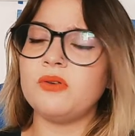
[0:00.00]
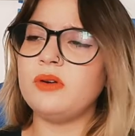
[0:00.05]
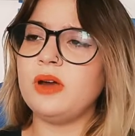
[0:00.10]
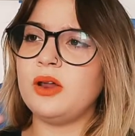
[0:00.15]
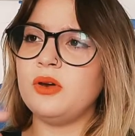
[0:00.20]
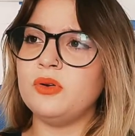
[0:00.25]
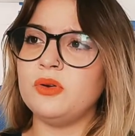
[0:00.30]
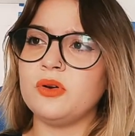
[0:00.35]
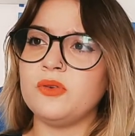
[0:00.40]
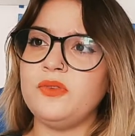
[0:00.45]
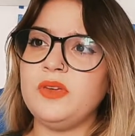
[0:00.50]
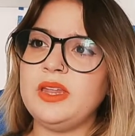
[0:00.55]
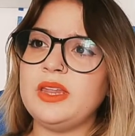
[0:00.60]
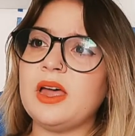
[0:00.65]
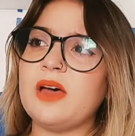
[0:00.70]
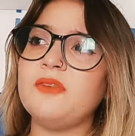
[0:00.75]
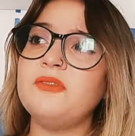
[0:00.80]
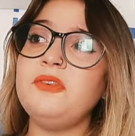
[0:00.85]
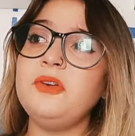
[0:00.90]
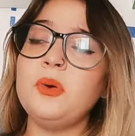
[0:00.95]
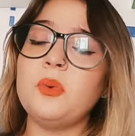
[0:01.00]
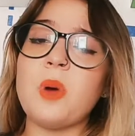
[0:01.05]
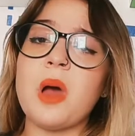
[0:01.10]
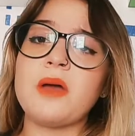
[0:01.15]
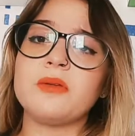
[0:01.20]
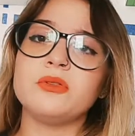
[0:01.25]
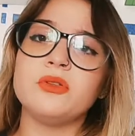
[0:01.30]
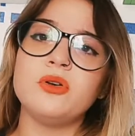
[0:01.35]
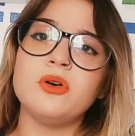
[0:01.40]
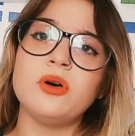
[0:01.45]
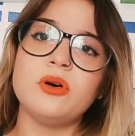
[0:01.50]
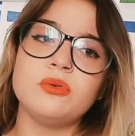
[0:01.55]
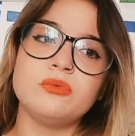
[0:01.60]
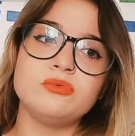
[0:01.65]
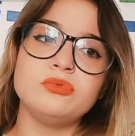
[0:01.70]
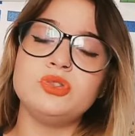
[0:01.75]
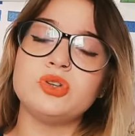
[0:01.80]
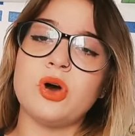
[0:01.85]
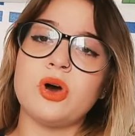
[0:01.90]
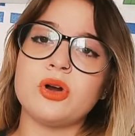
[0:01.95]
la loro, vita fin quando
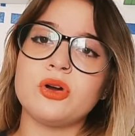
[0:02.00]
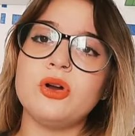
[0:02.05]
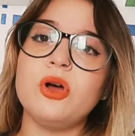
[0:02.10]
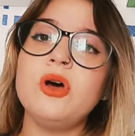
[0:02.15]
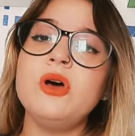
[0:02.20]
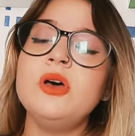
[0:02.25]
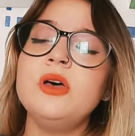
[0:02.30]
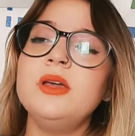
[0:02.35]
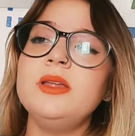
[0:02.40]
un giorno